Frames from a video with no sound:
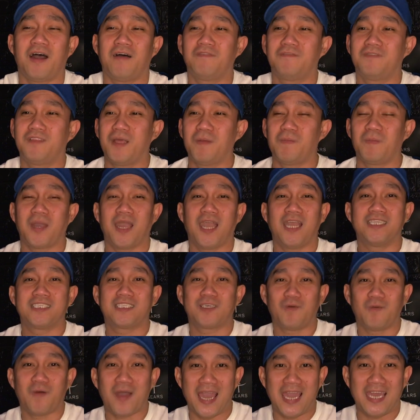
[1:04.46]
love team ngayon
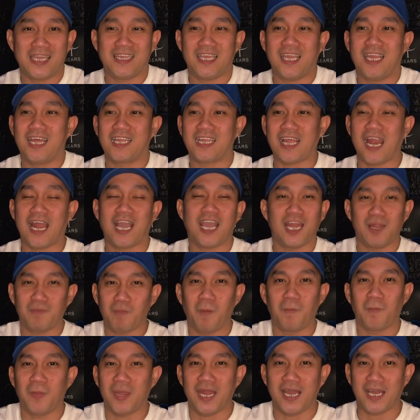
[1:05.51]
sa YT na talaga
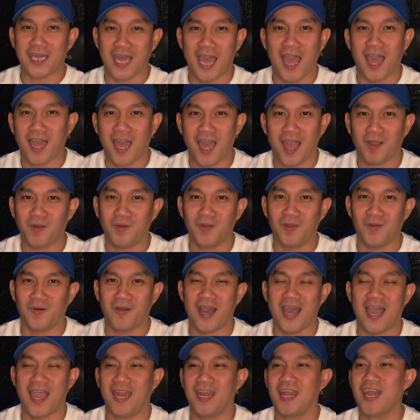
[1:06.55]
namang
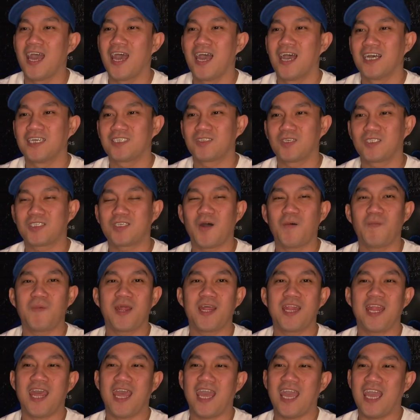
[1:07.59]
pinagkakaguluhan? So
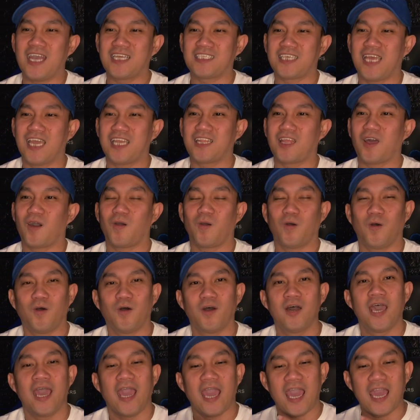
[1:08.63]
sobrang na-excite
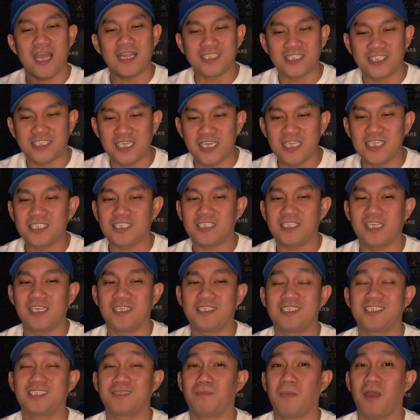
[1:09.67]
ako and since
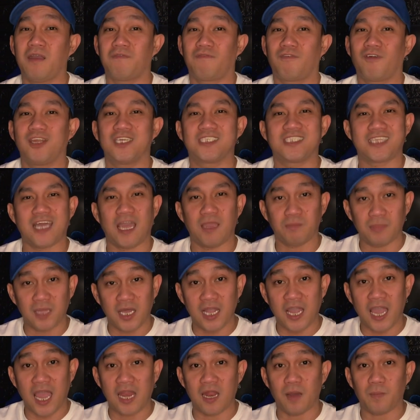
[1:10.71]
this is my first time,
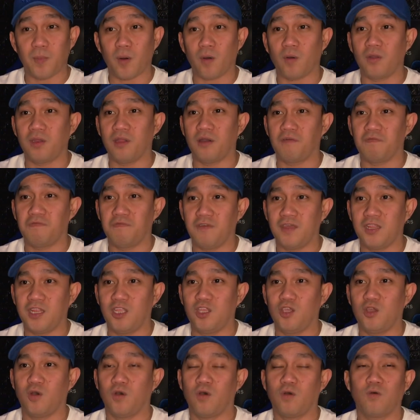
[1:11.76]
naghanap ako ng
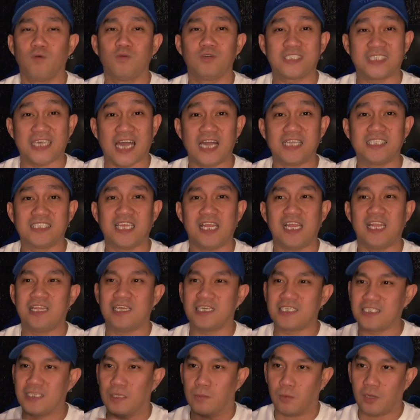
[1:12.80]
video kung saan sila
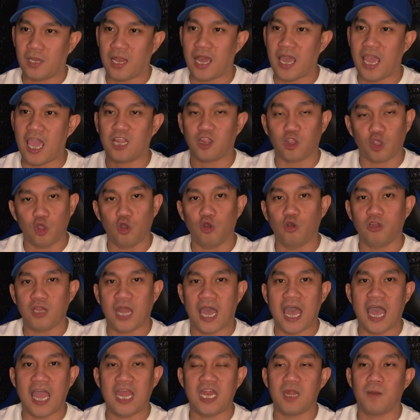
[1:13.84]
nagsimula. Ito yung
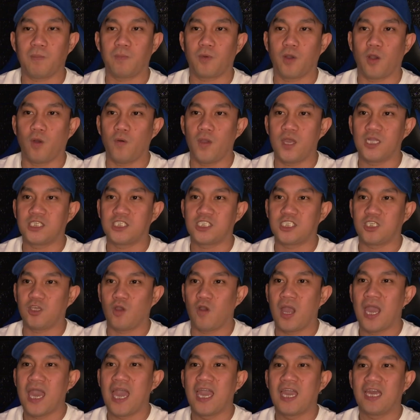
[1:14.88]
nahanap ko which is
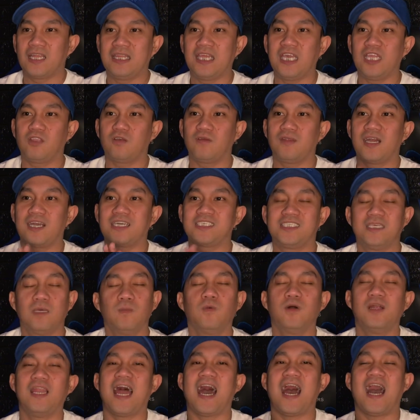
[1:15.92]
yung dito
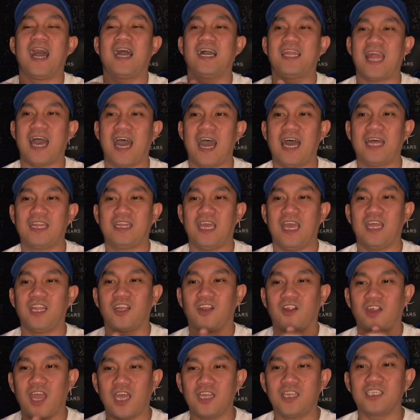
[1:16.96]
nagsimula ang ng lahat. And
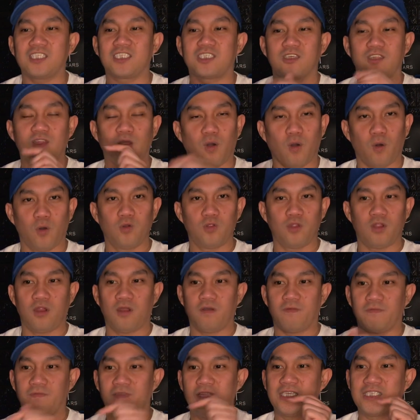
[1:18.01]
credits to the owner
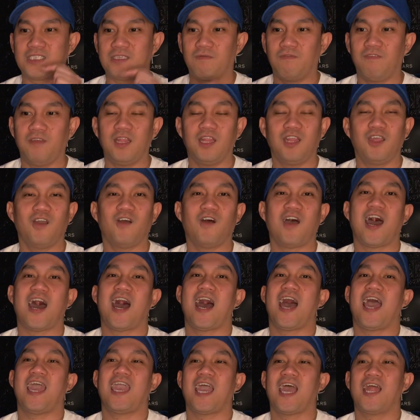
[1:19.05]
of this video
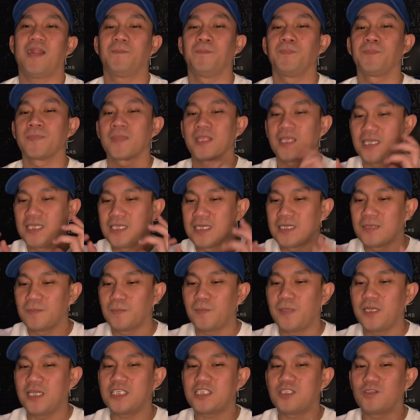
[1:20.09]
ha. Ayan.
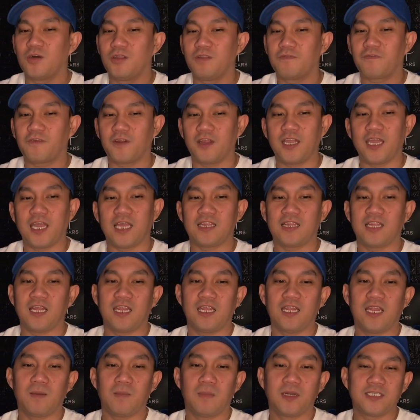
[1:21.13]
Please don't forget na
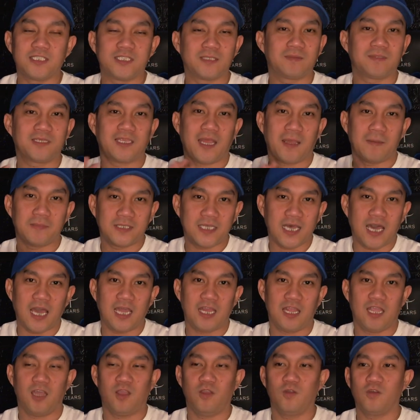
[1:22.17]
rin na mag-subscribe sa
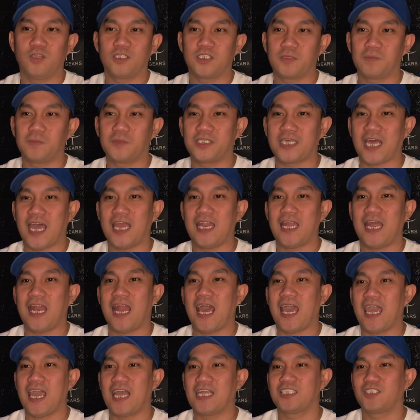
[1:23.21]
kanyang YouTube channel.
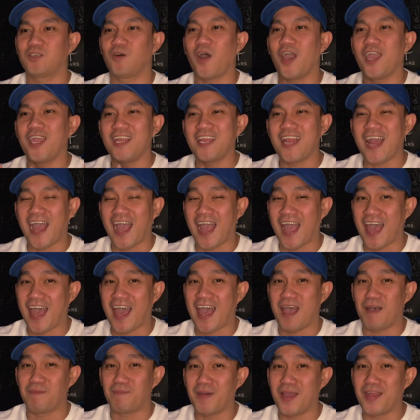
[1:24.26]
Ayan. So, ayun na nga.
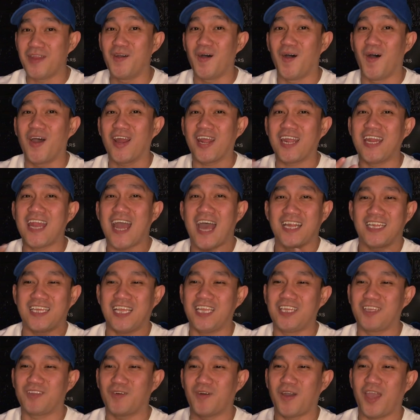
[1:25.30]
Panoorin
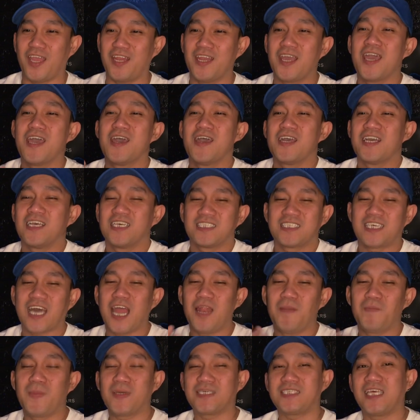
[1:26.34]
natin to. And
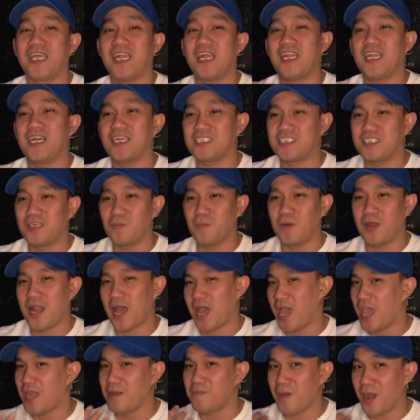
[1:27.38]
saan ba sila
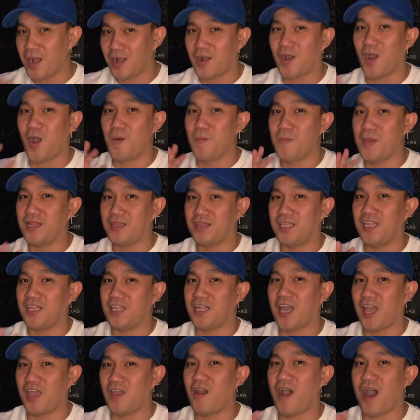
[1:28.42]
nagsimula? And mag-comment din
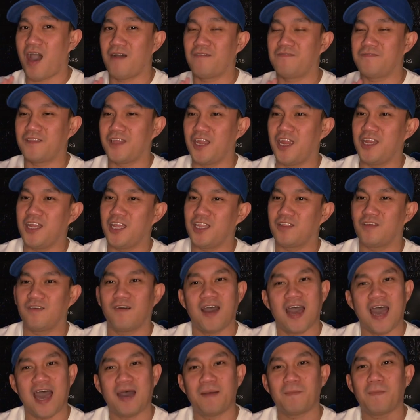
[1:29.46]
kayo after nito
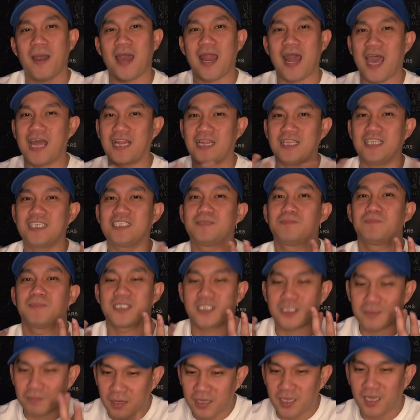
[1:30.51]
ha. Para at least
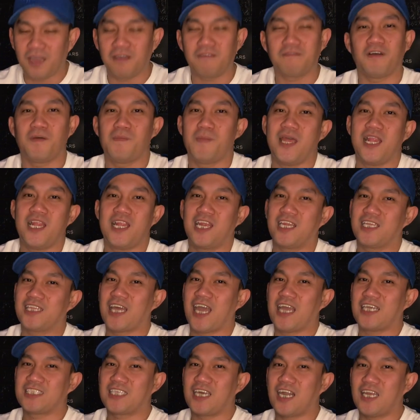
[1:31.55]
mas maging familiar
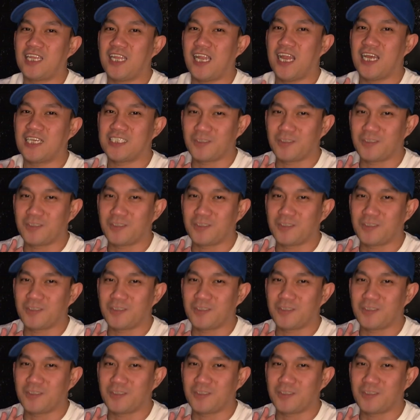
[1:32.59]
tayo sa kanila.